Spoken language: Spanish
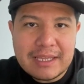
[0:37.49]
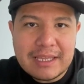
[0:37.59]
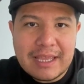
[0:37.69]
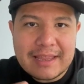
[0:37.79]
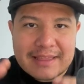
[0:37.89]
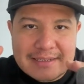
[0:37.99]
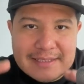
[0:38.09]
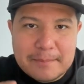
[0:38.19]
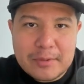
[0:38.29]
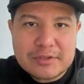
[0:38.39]
y entras
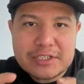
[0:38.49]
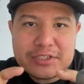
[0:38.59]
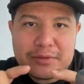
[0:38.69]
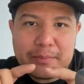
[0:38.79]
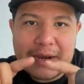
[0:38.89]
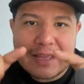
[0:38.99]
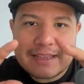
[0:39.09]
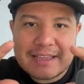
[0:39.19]
en proceso para que te